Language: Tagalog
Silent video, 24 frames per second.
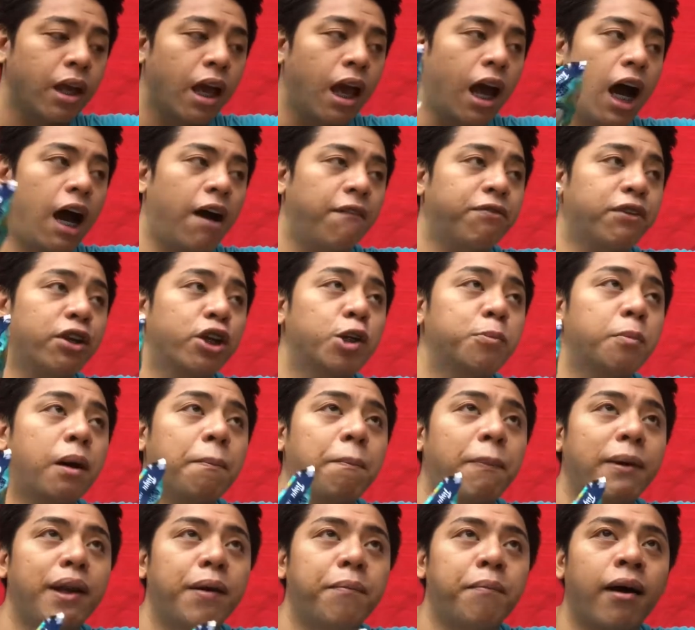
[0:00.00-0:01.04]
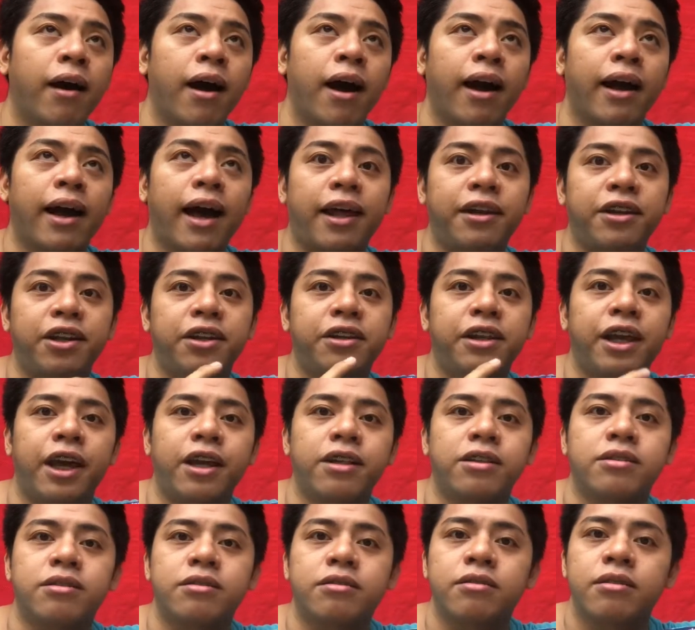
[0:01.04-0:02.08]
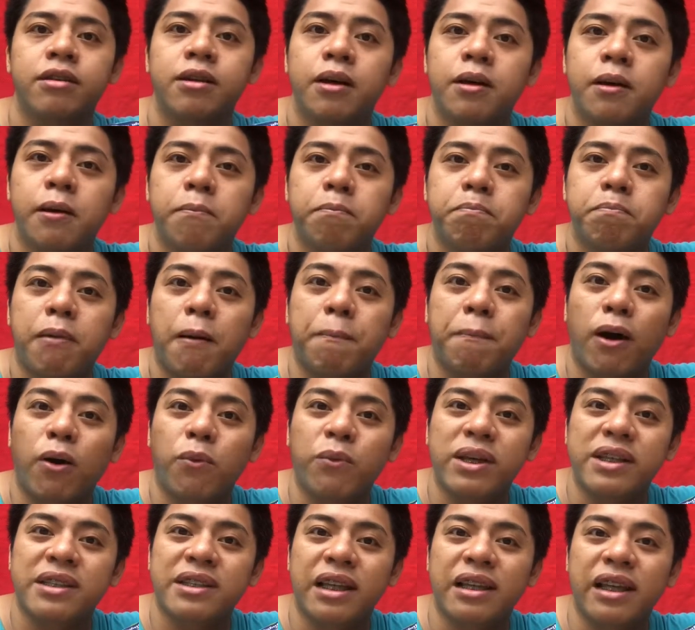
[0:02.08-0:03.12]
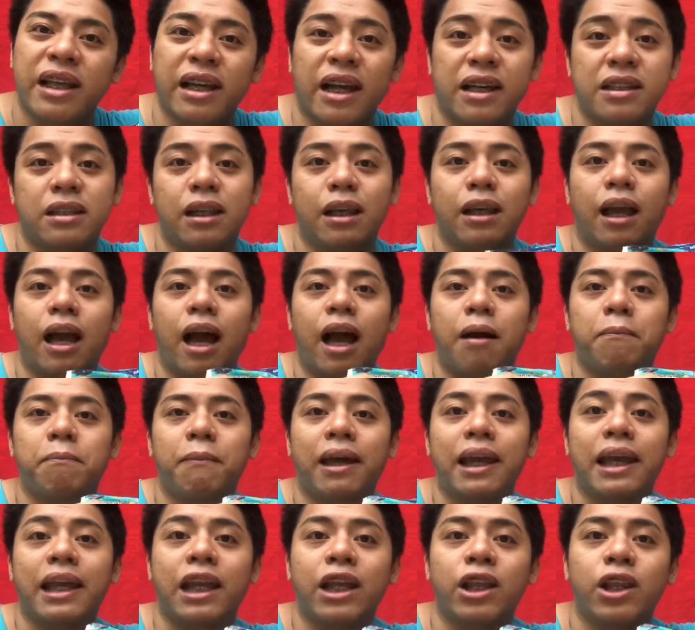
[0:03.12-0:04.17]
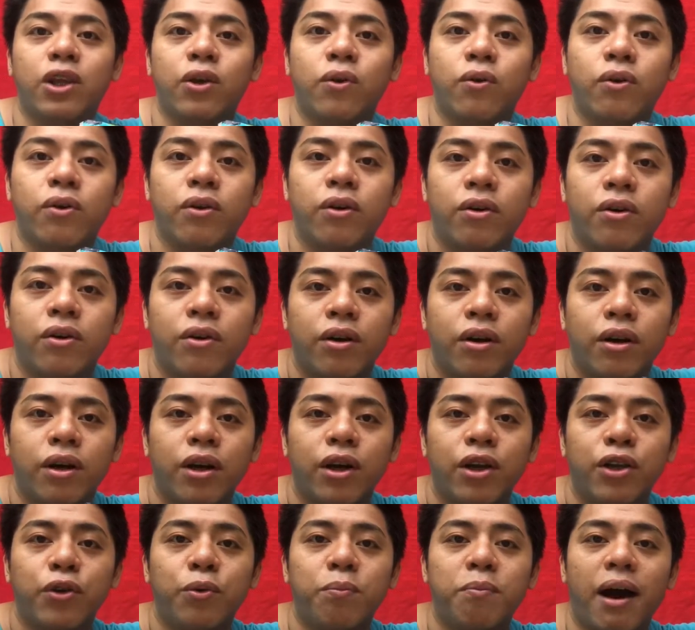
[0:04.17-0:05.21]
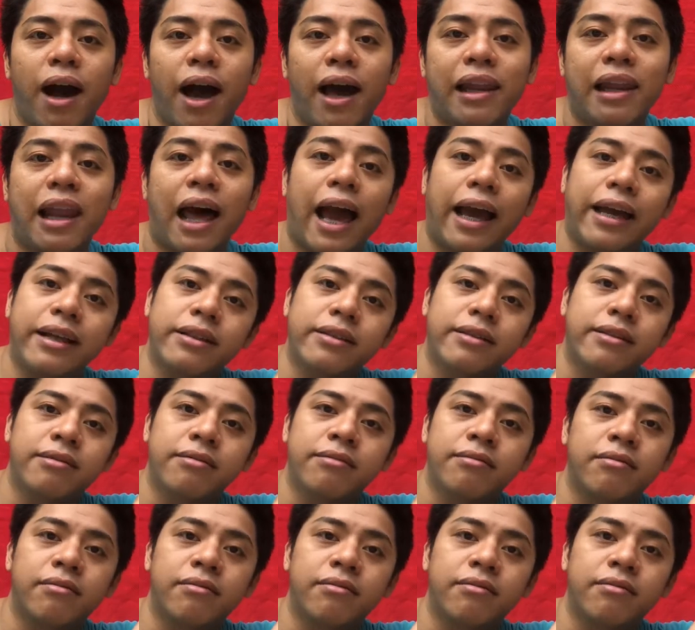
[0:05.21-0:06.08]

after rumampa ng mga candidates, papawisan yan kasi nga, mainit yung, yung mga lights.